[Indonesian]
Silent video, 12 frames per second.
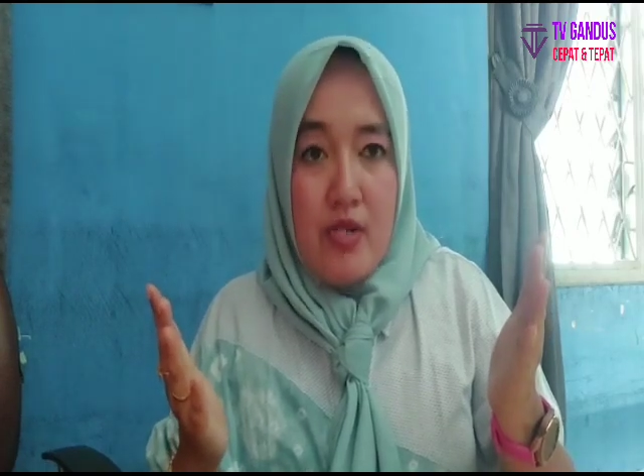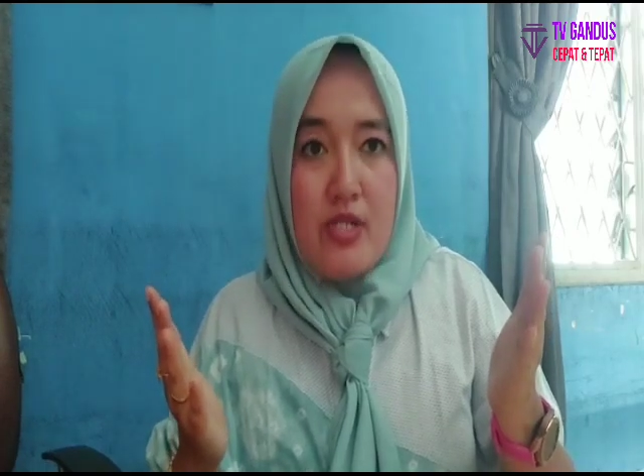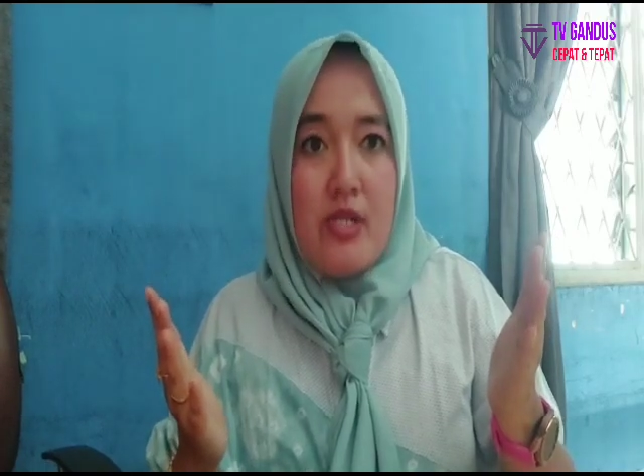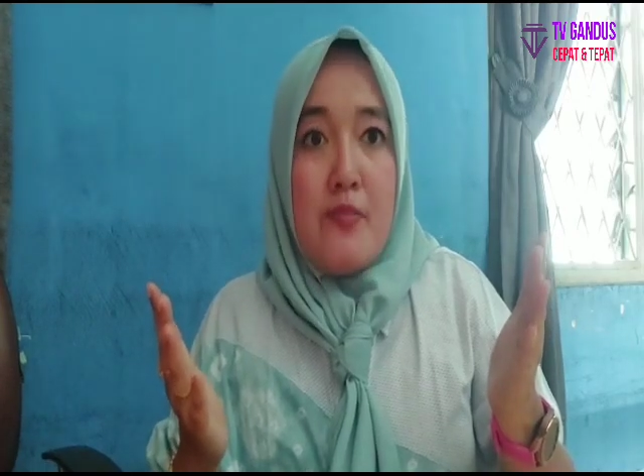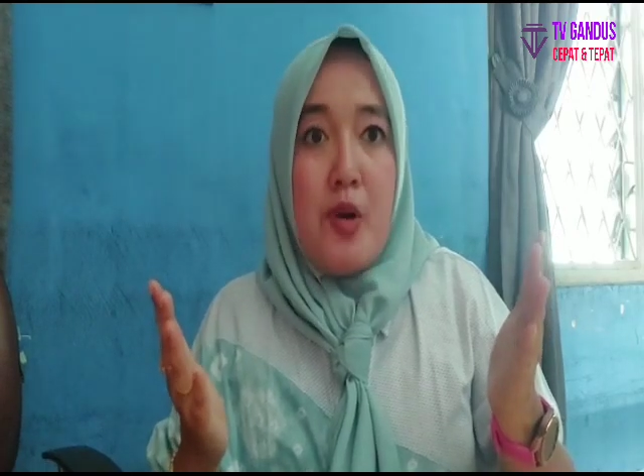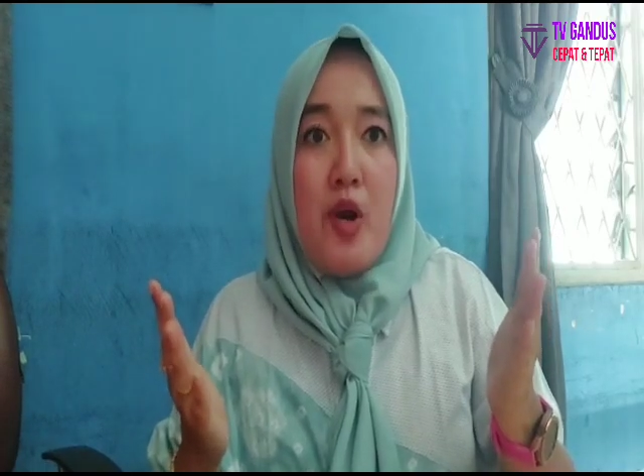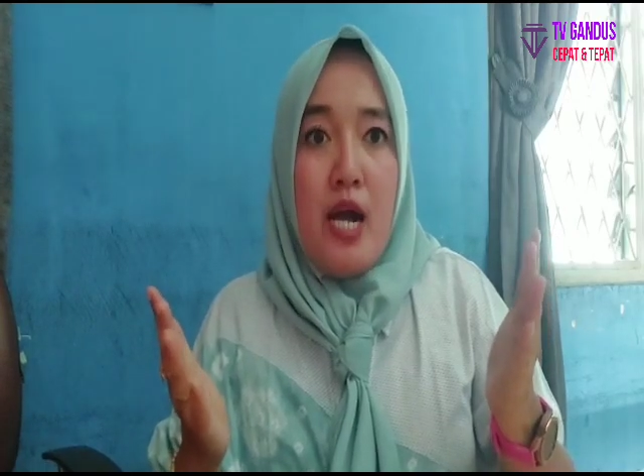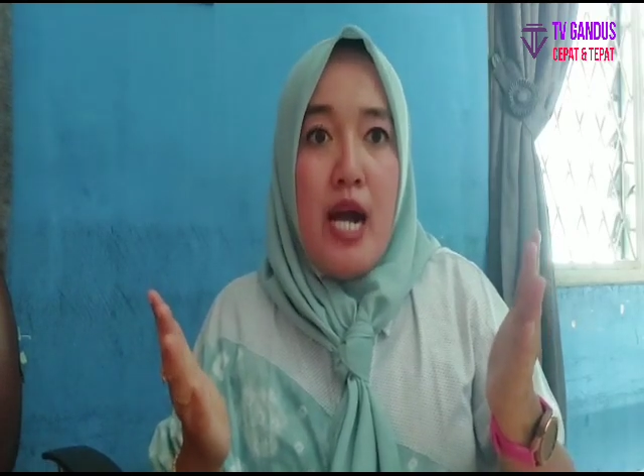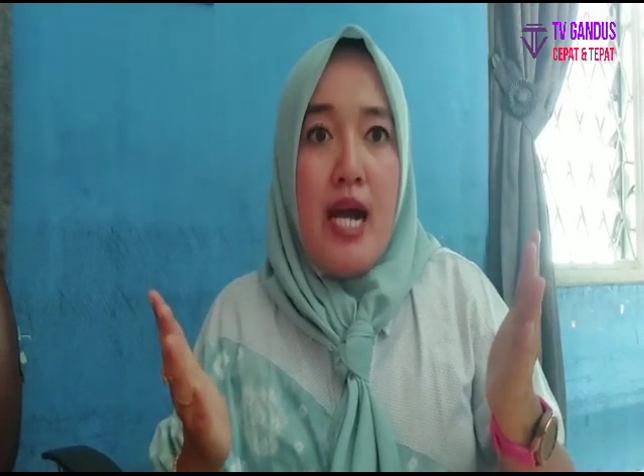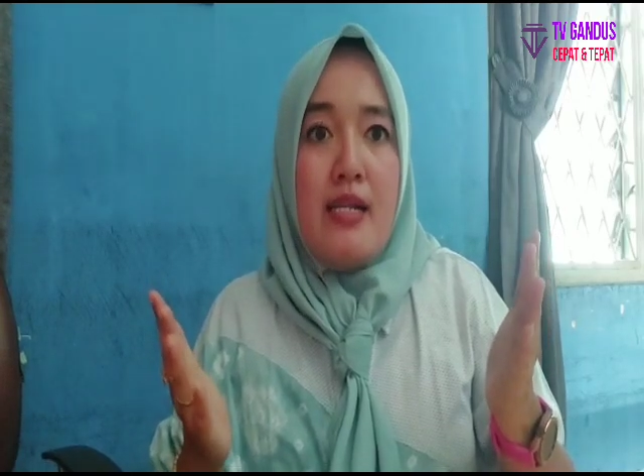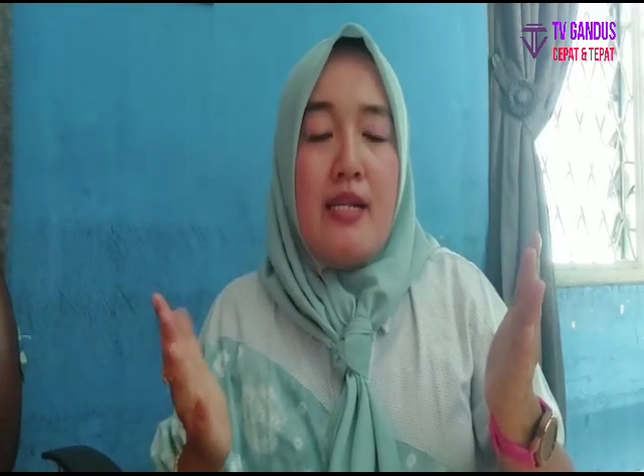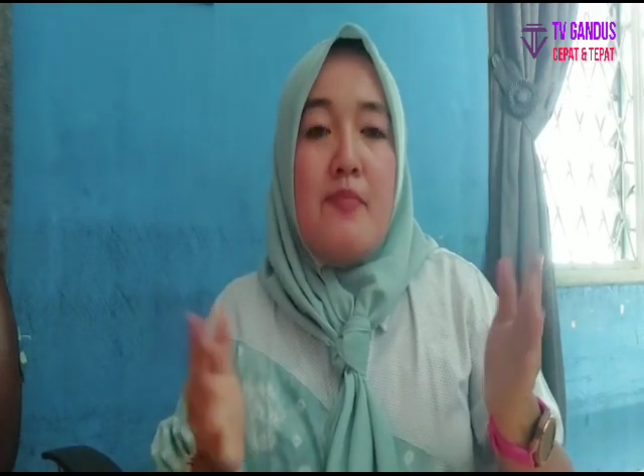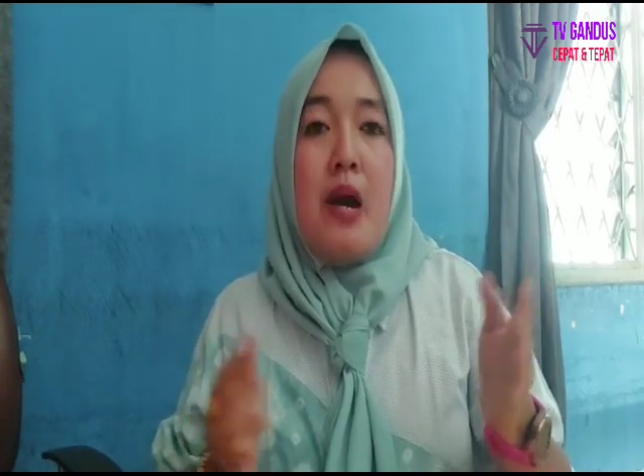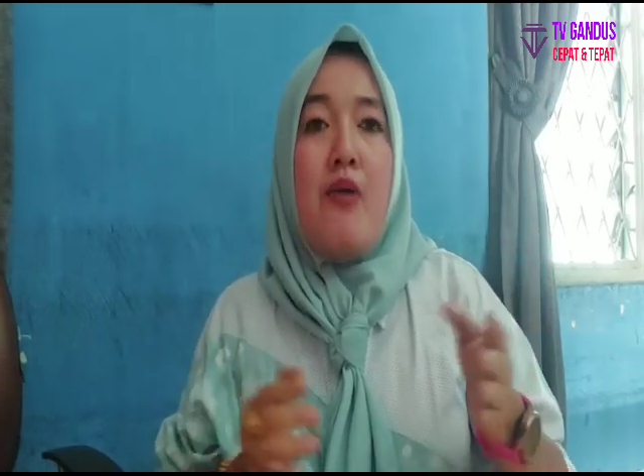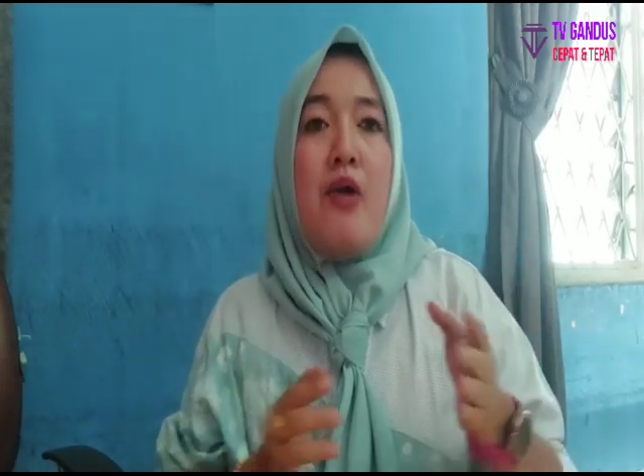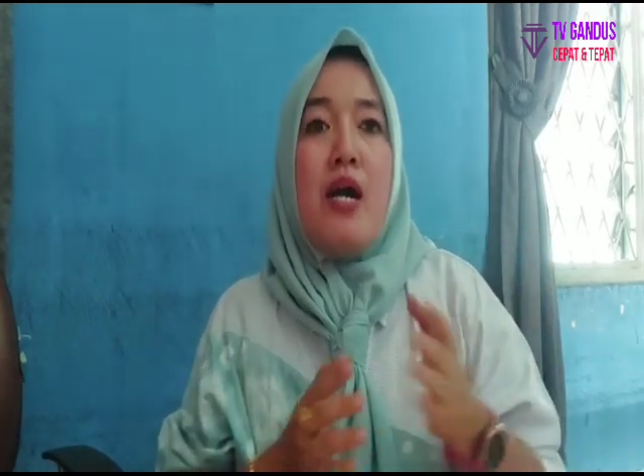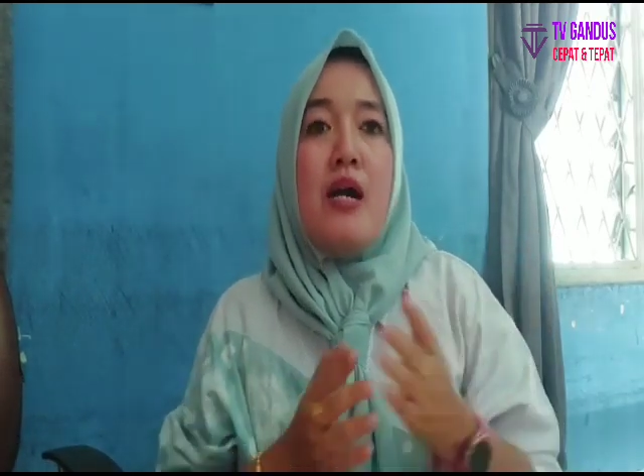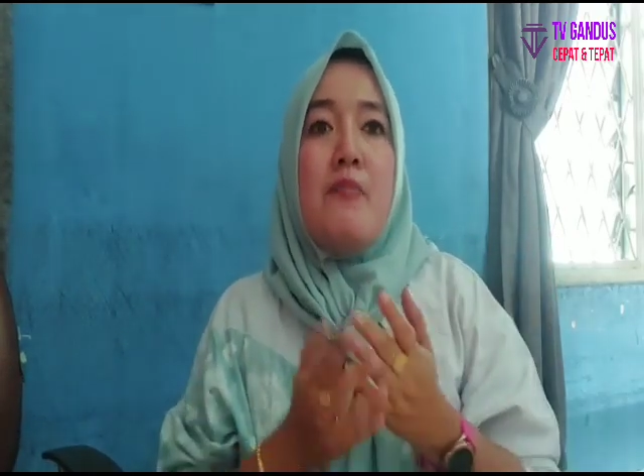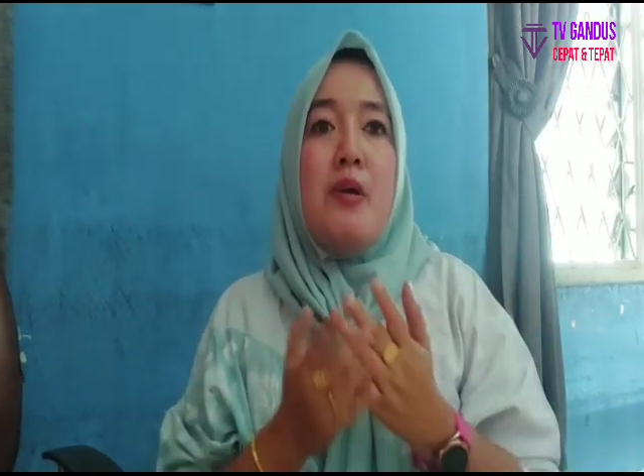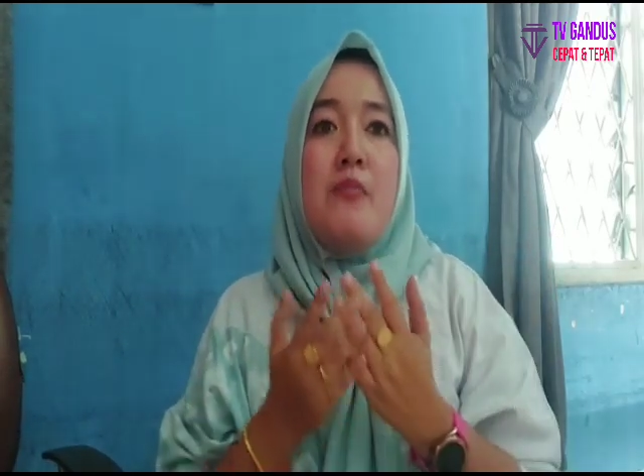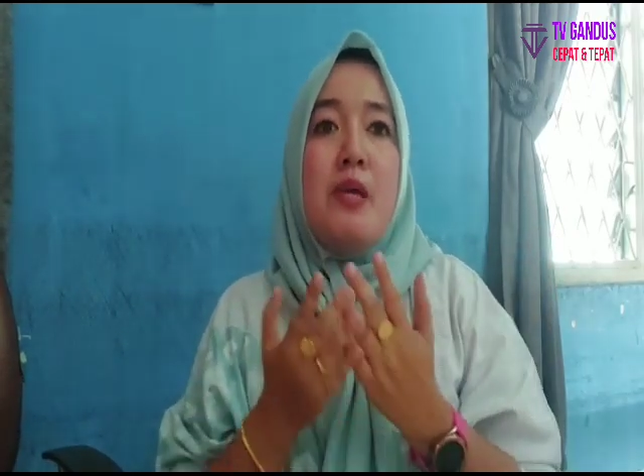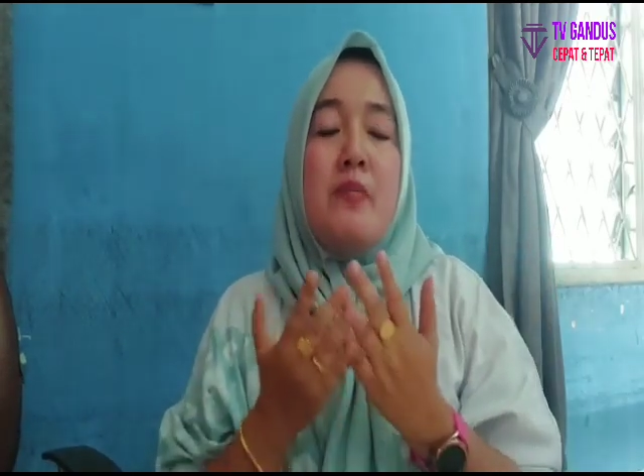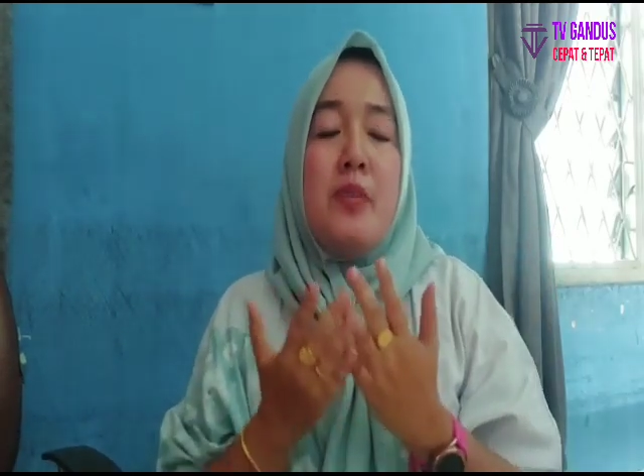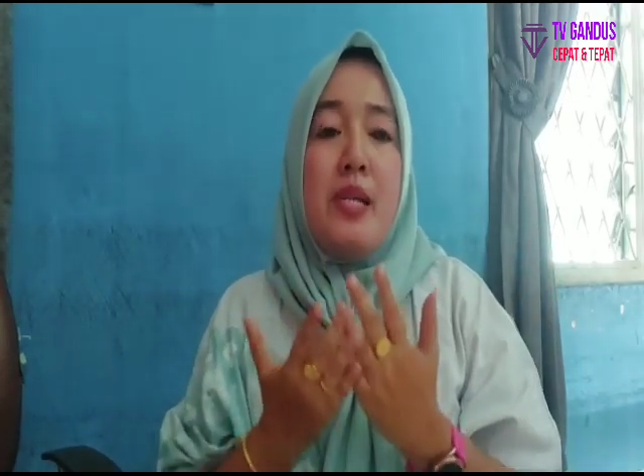Semoga di bawah
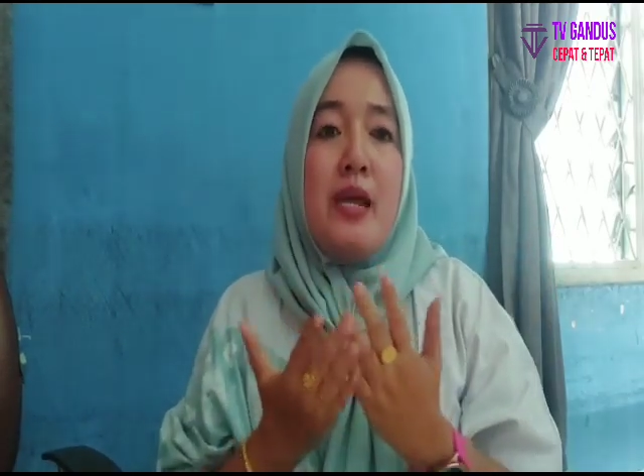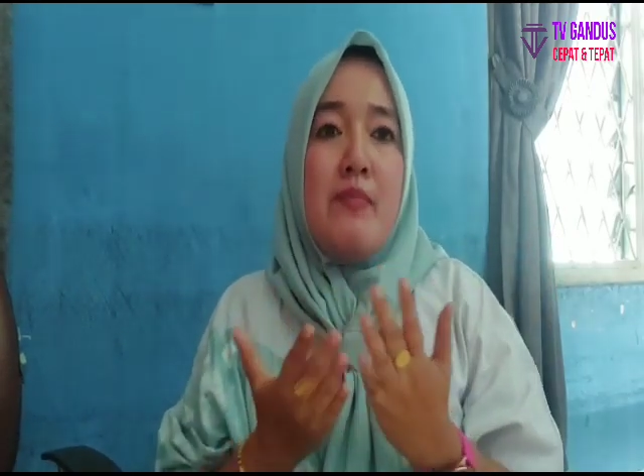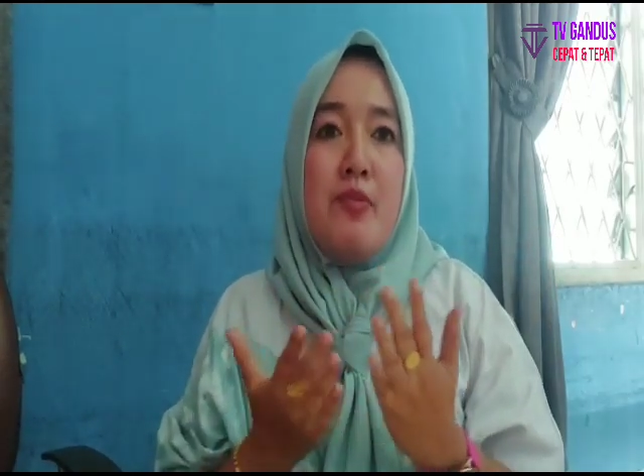kepemimpinan